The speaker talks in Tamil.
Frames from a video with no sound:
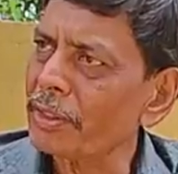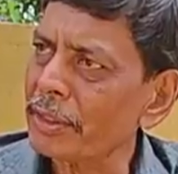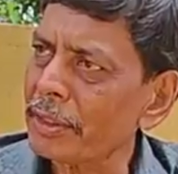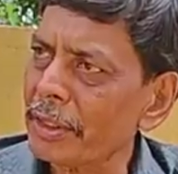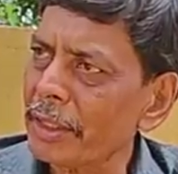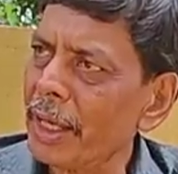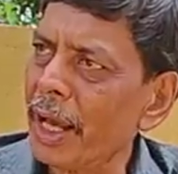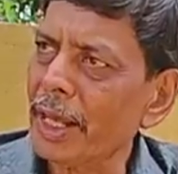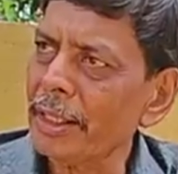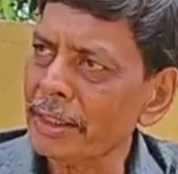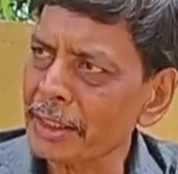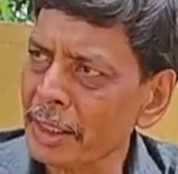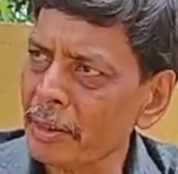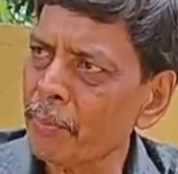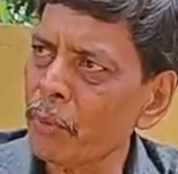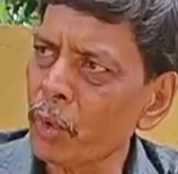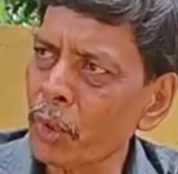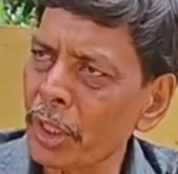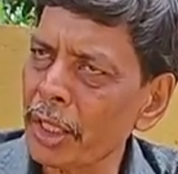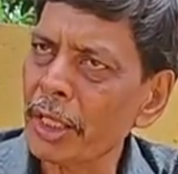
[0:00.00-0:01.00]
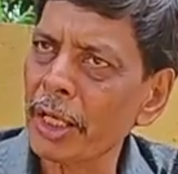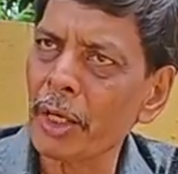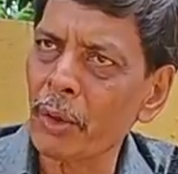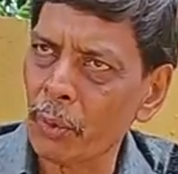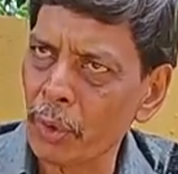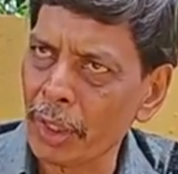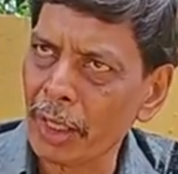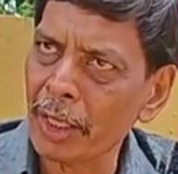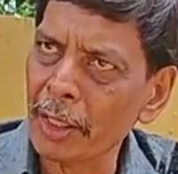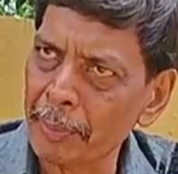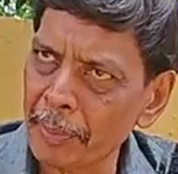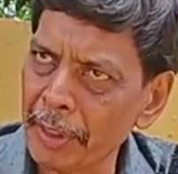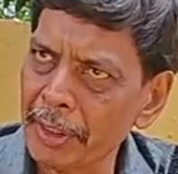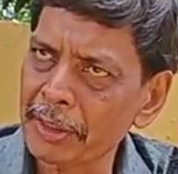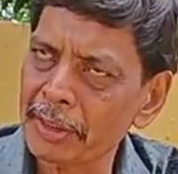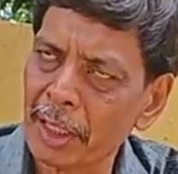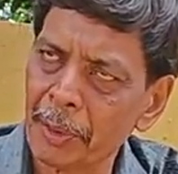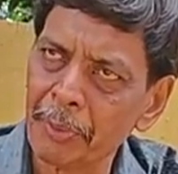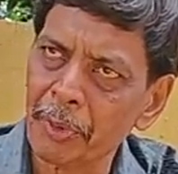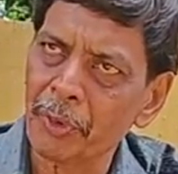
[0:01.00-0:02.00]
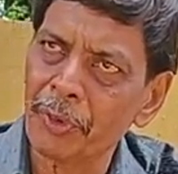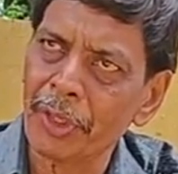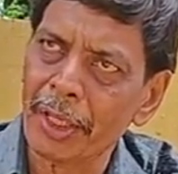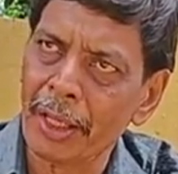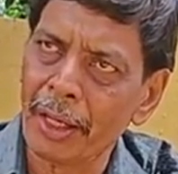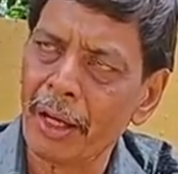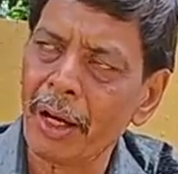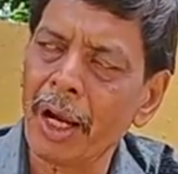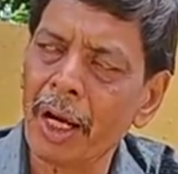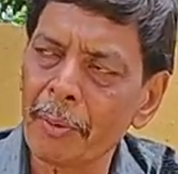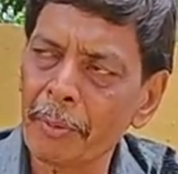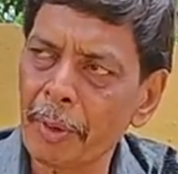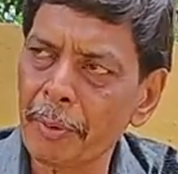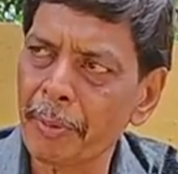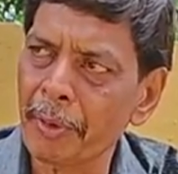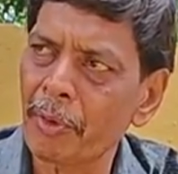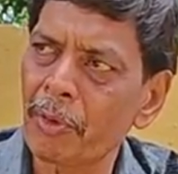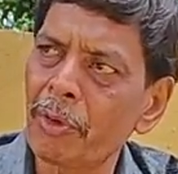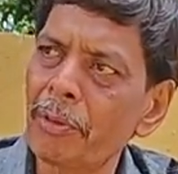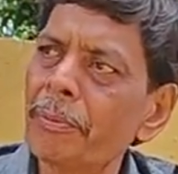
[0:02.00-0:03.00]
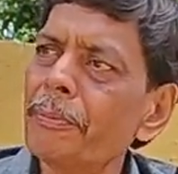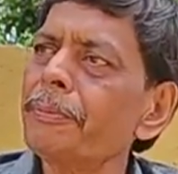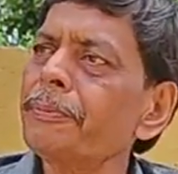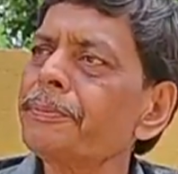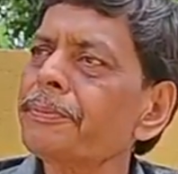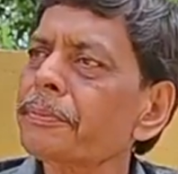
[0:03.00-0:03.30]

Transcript: வறுத்து அந்த முருங்கைக்கீரை ஒரு கைப்பிடி சாப்பிட்டு வந்தீங்கன்னா ஆண்மை பெருகும்